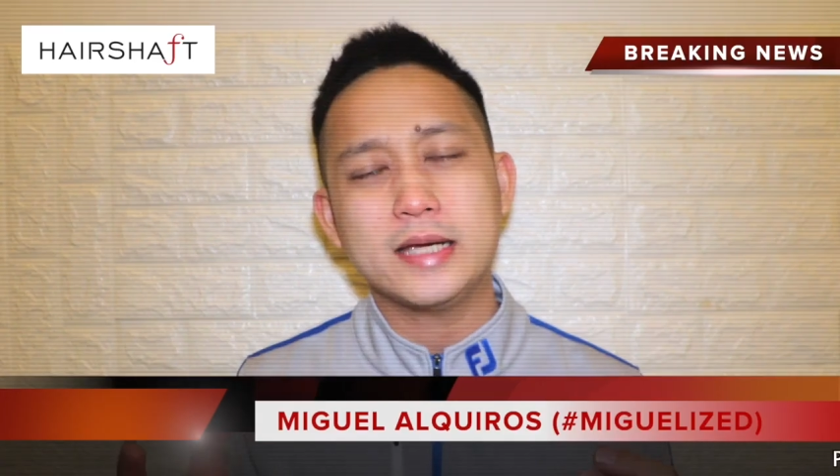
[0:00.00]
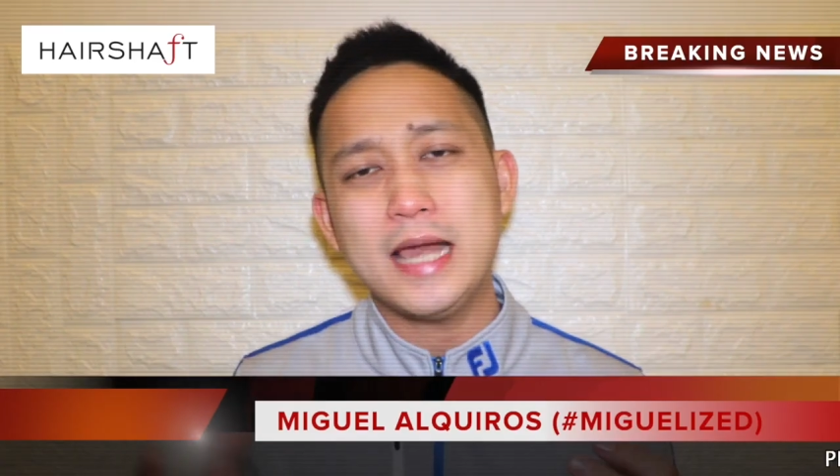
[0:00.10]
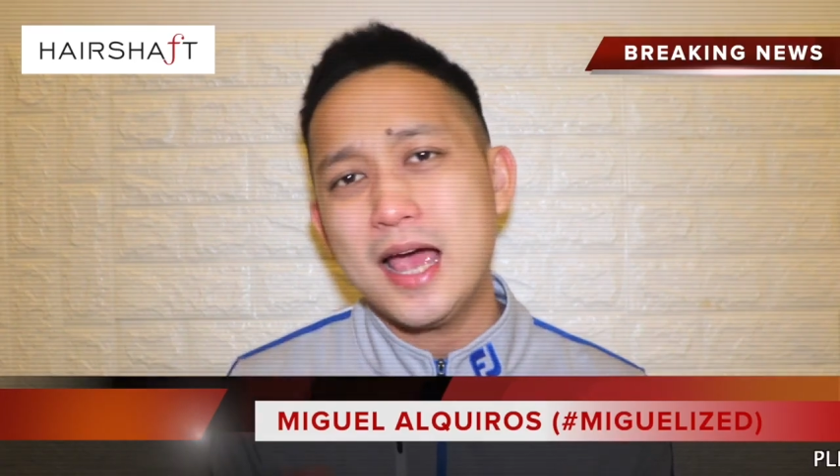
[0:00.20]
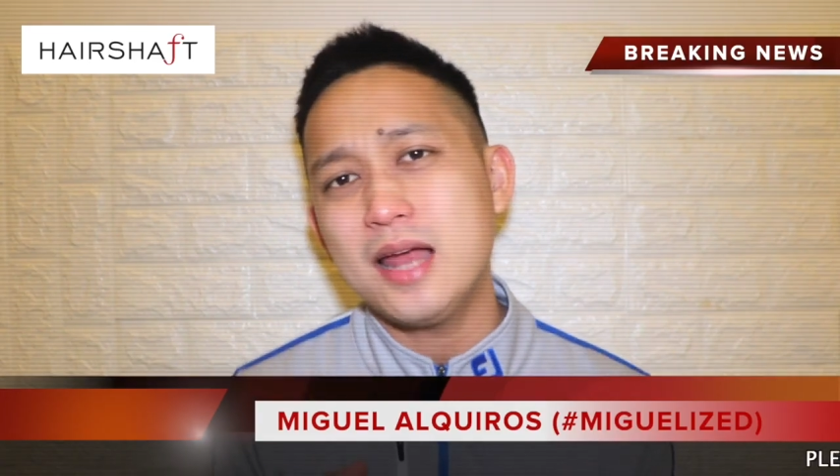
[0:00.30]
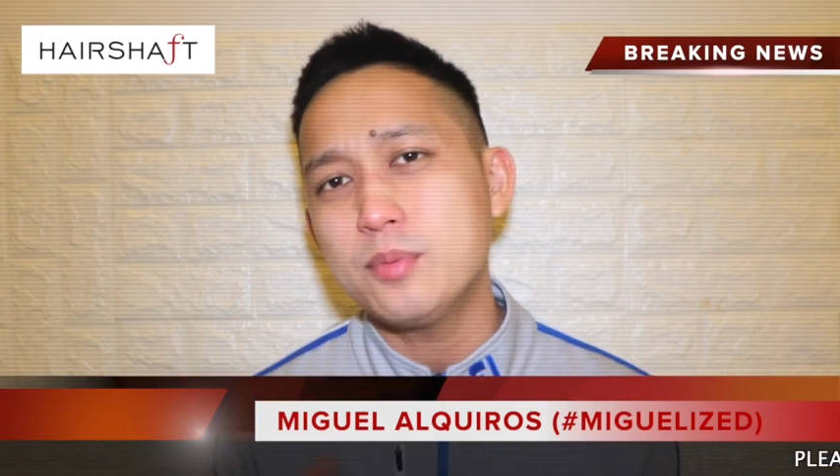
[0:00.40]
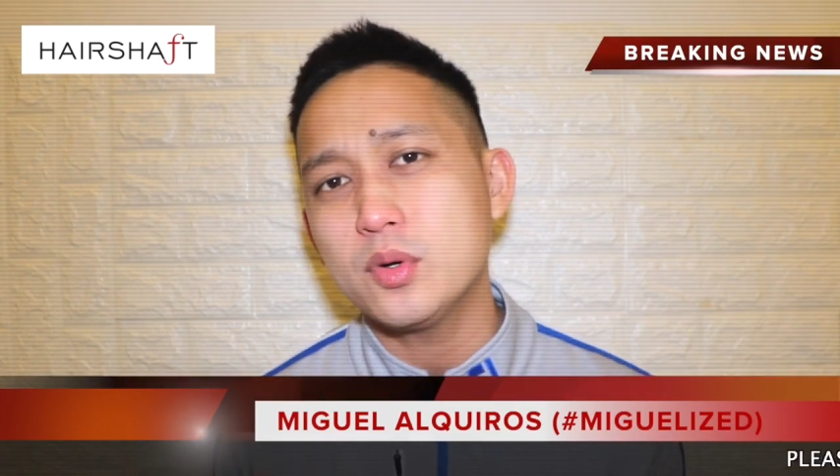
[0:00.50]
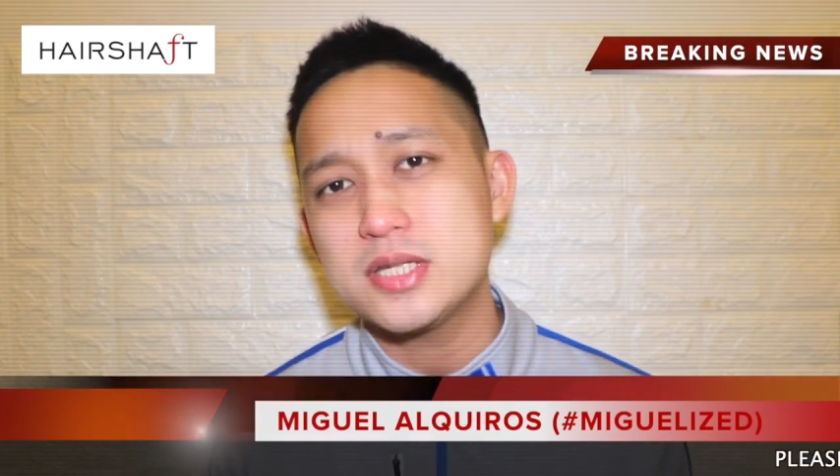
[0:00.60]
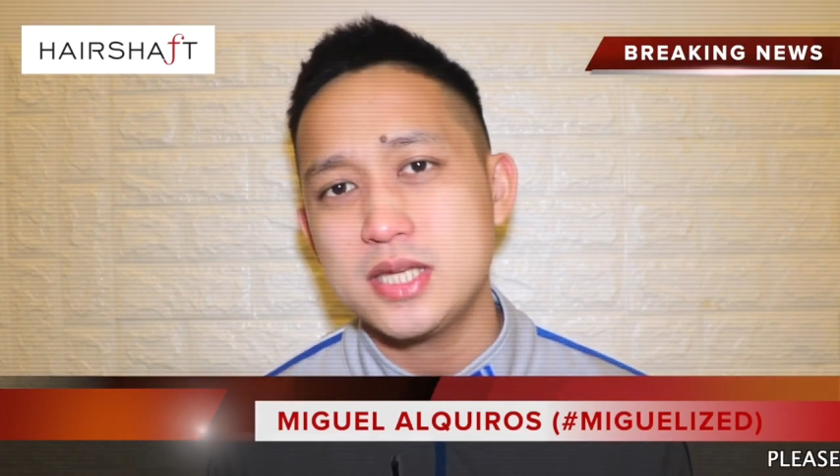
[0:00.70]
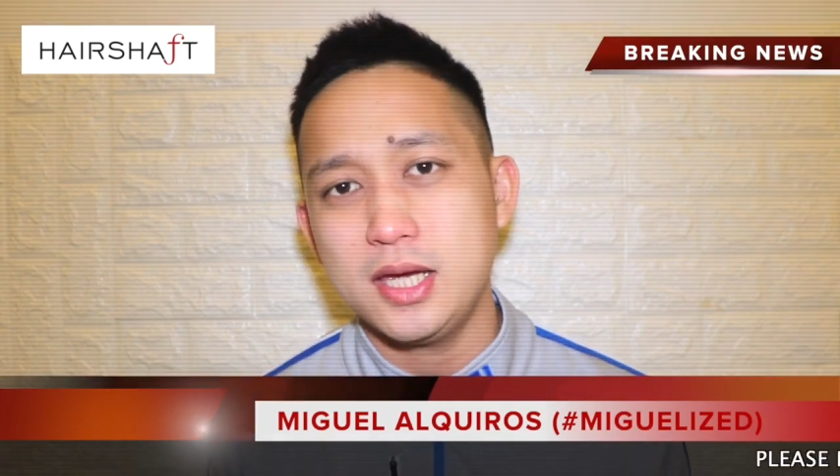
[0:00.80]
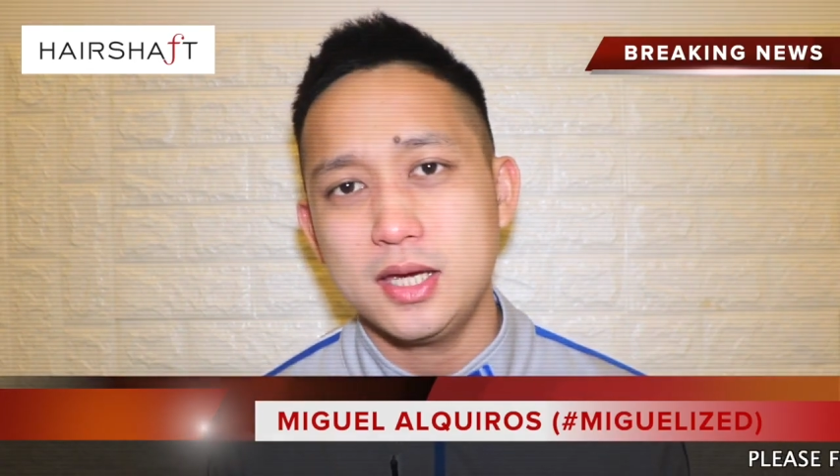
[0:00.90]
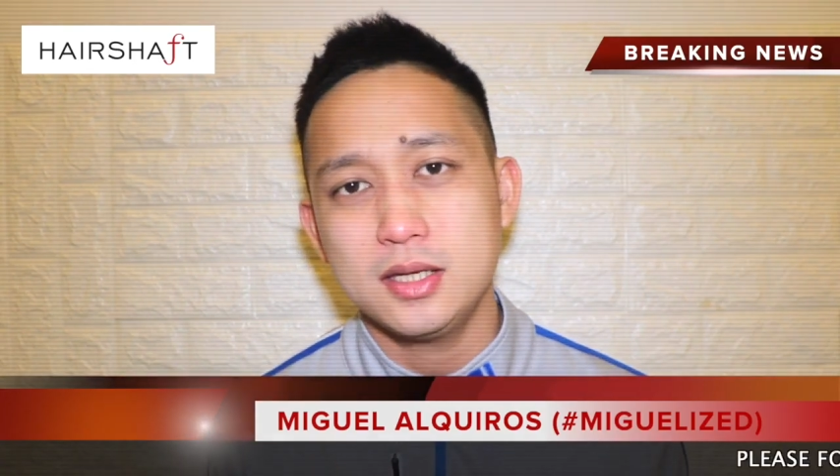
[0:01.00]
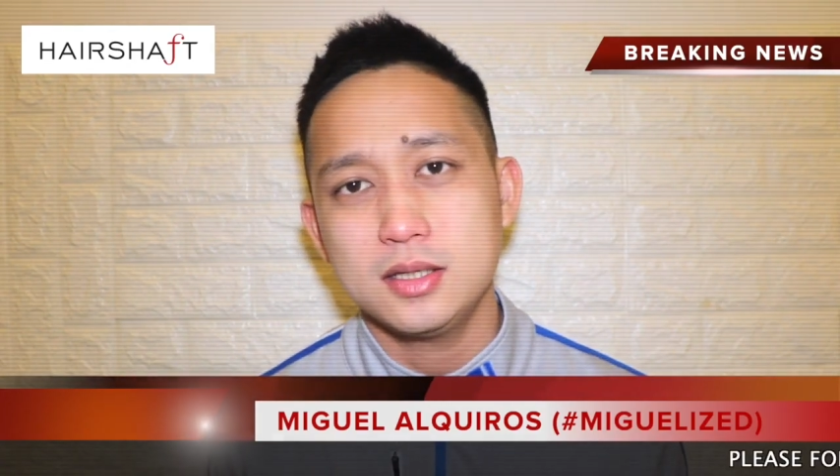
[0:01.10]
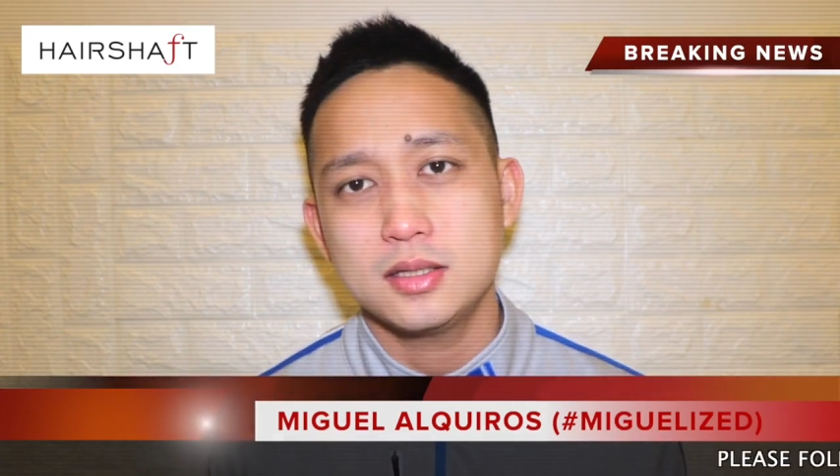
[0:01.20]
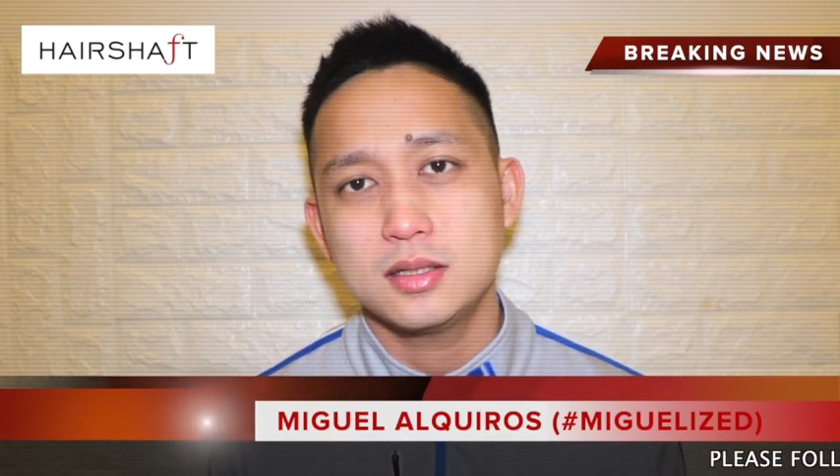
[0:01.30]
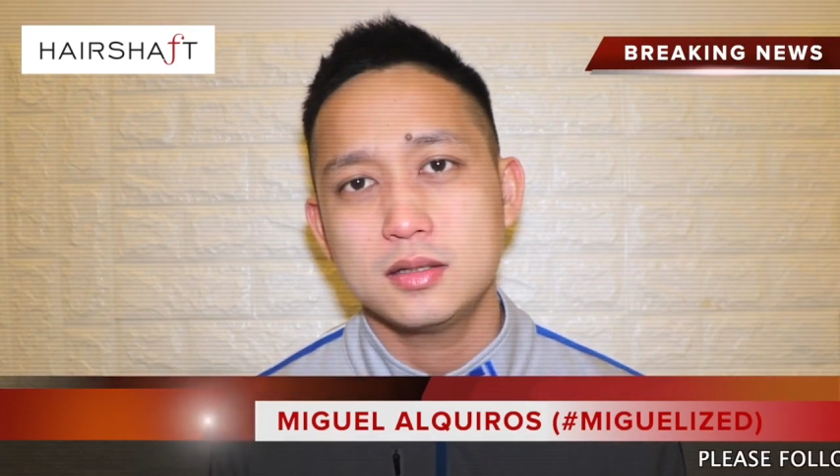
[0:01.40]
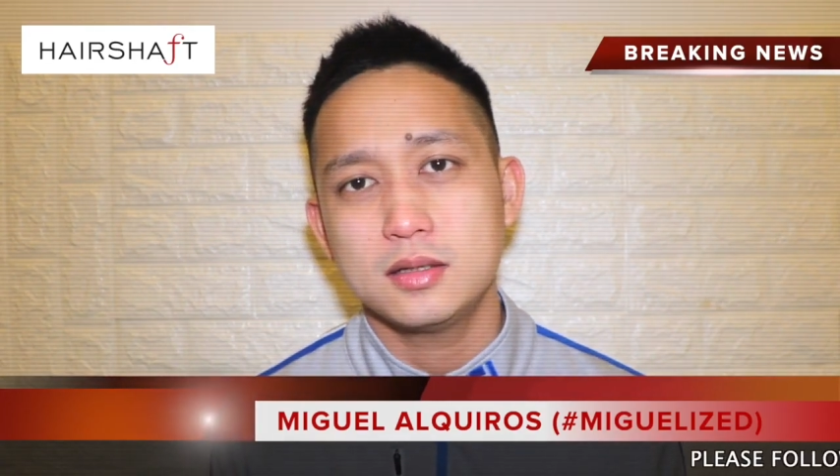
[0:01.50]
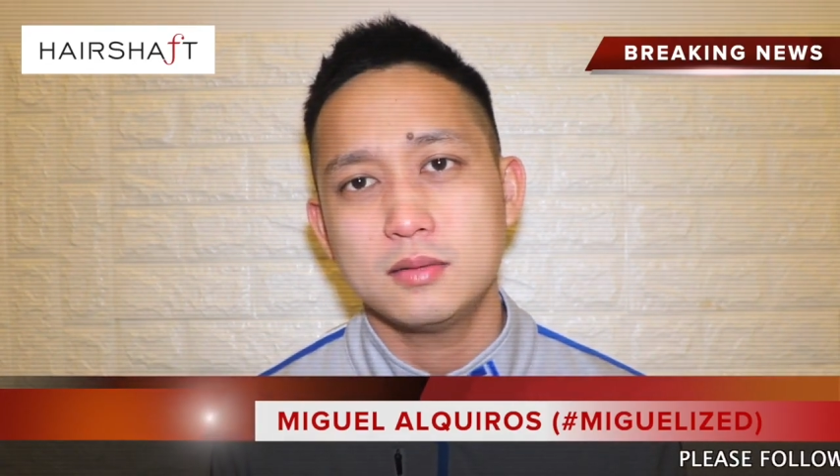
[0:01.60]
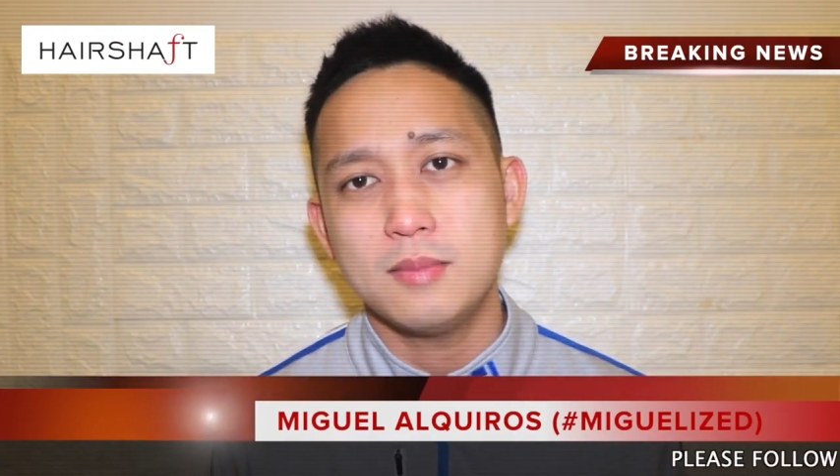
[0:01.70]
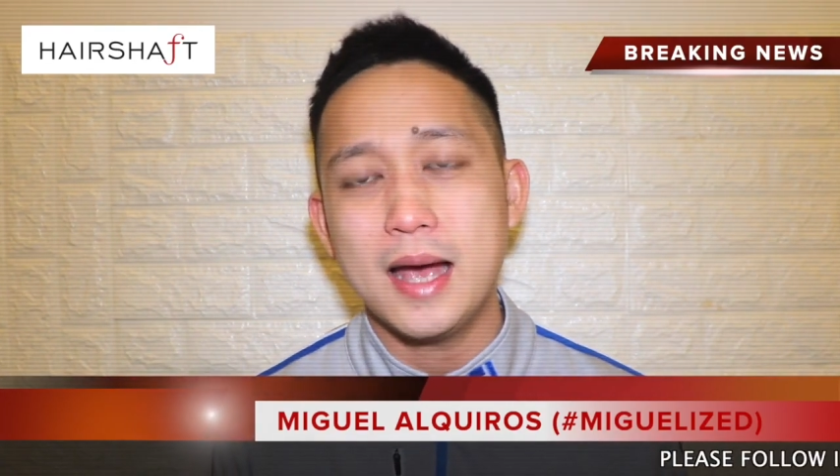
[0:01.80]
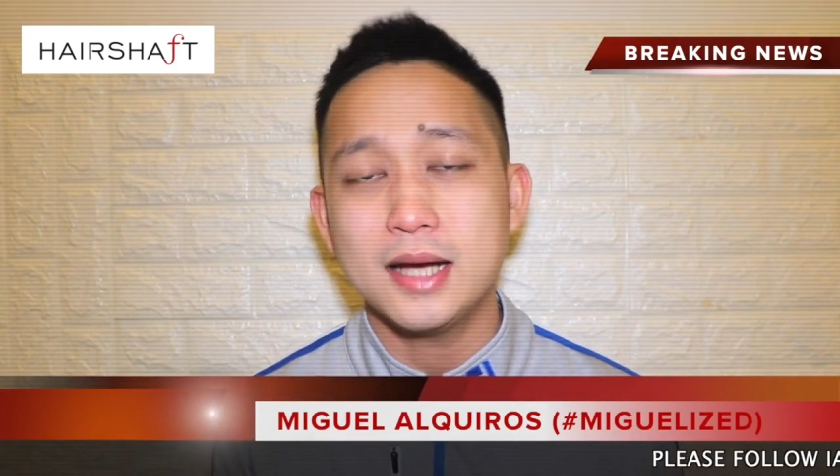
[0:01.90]
Kailangan po kasi
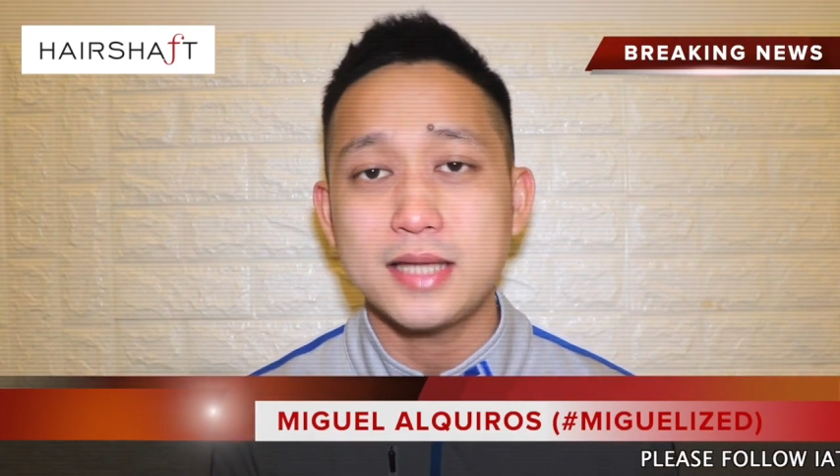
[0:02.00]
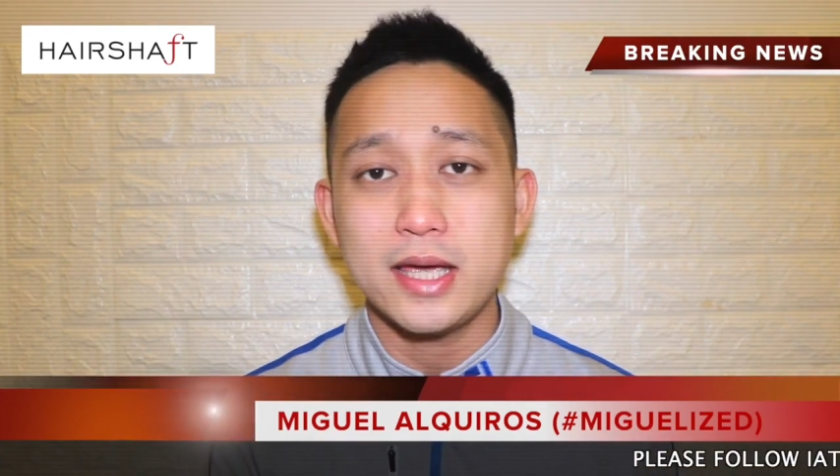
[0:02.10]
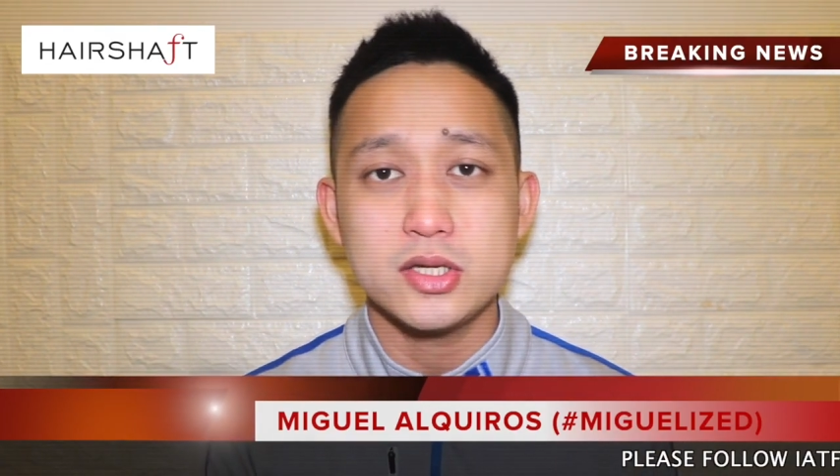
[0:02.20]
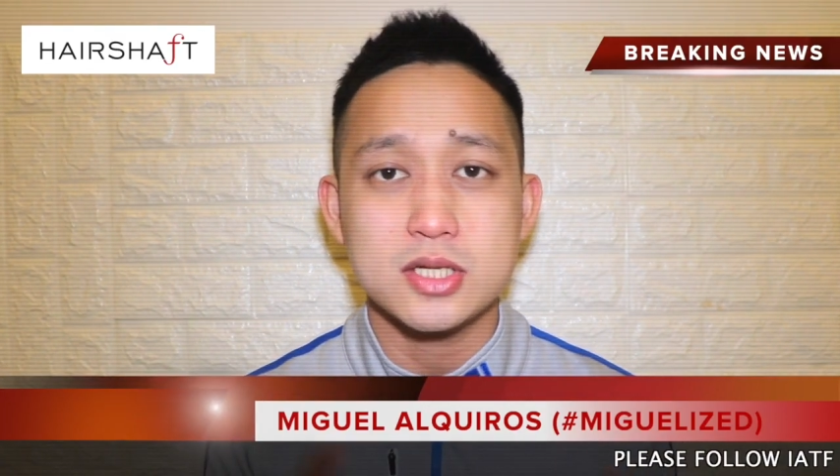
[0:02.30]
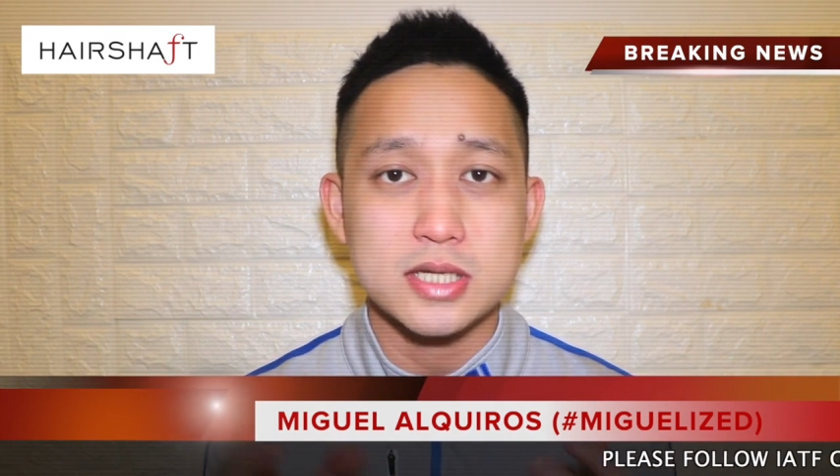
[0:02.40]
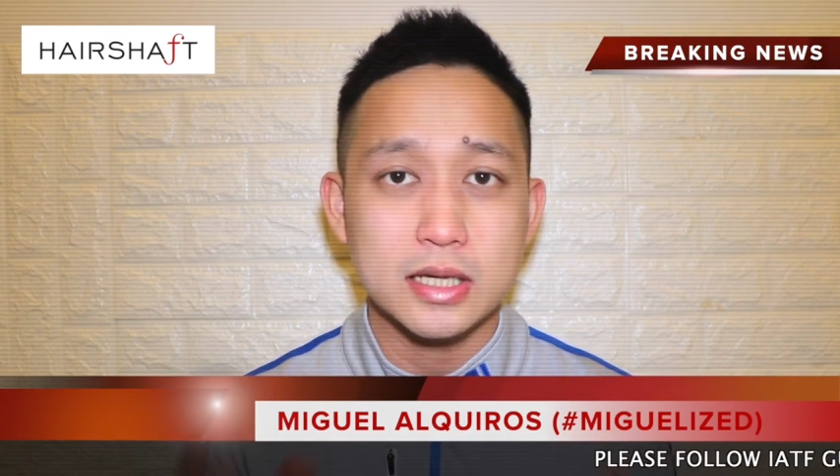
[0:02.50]
maaga tayo sa